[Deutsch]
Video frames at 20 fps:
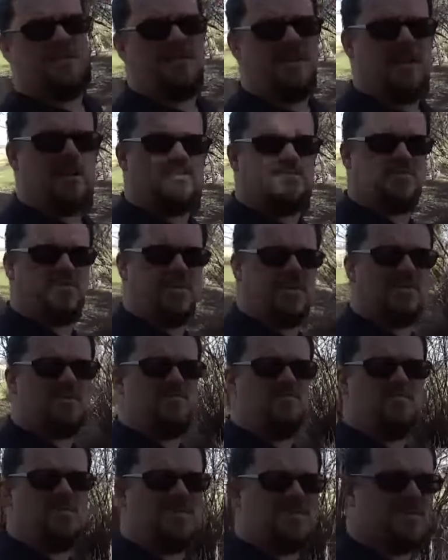Ja, ist
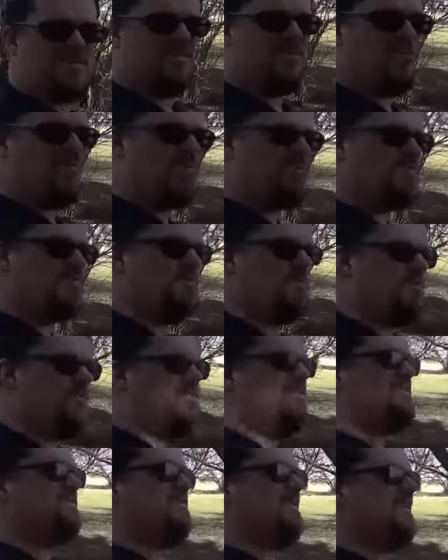vielleicht ein bisschen groß für
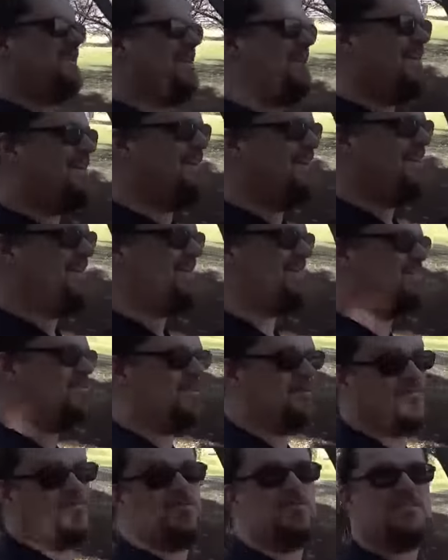uns zwei
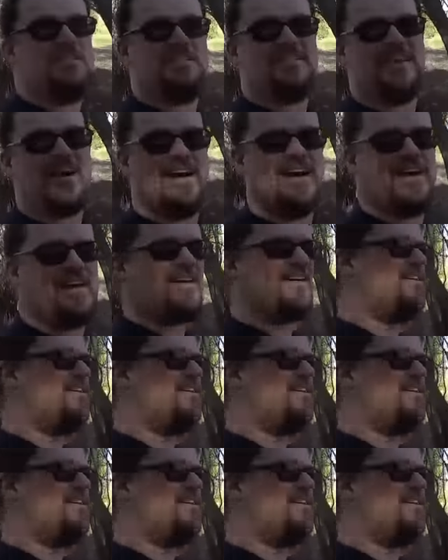oder für uns drei.